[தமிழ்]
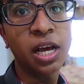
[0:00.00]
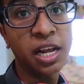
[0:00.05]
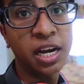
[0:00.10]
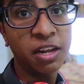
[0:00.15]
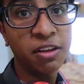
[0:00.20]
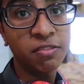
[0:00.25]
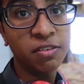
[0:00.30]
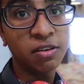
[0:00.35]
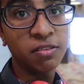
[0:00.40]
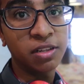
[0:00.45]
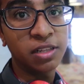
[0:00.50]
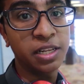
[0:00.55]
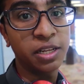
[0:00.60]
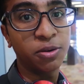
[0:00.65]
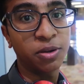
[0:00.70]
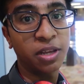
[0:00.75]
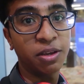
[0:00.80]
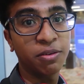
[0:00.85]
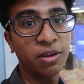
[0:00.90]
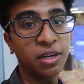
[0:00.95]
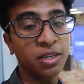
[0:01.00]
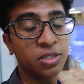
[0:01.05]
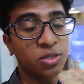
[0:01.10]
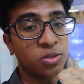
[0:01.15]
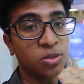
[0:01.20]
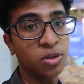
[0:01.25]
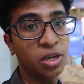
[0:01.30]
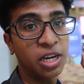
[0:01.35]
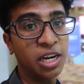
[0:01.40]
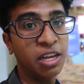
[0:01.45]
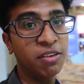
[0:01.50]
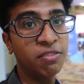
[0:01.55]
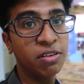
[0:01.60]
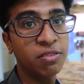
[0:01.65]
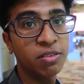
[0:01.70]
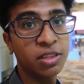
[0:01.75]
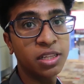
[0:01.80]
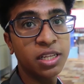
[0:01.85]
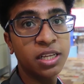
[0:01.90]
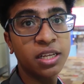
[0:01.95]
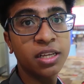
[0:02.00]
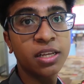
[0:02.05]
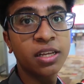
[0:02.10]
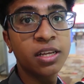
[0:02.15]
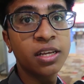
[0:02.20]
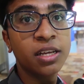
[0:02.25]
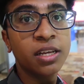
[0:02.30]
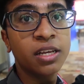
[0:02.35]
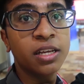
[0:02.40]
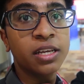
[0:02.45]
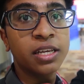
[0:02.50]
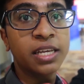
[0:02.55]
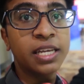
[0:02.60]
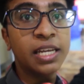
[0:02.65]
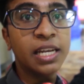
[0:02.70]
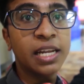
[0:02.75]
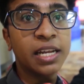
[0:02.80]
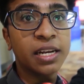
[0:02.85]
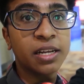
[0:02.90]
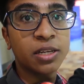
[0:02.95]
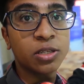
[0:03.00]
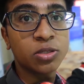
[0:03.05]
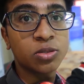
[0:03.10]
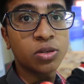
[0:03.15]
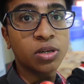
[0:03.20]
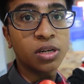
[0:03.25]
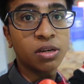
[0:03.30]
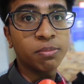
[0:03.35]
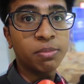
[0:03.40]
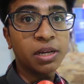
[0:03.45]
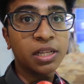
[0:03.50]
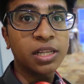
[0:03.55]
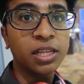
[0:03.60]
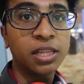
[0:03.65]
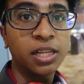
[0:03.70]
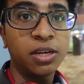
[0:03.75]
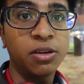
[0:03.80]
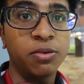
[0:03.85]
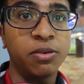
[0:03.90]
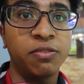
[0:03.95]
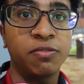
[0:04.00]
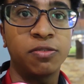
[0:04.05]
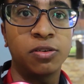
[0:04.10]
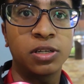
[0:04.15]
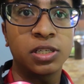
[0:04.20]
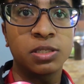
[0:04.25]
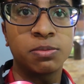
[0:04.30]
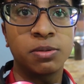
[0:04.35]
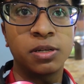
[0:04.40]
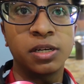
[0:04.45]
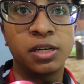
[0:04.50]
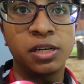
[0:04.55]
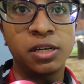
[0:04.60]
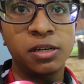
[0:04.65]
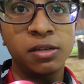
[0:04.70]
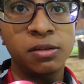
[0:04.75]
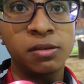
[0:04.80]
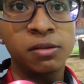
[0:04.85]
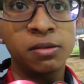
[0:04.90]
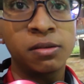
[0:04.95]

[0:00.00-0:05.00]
தான் அரைவல் வந்தேன் ஓகேவா ஸோ அரைவல் வந்து கீழே இருக்குது ஸோ அங்கே பார்த்தா தெரியும் ஃபோக்கஸ் பண்ணுறேன்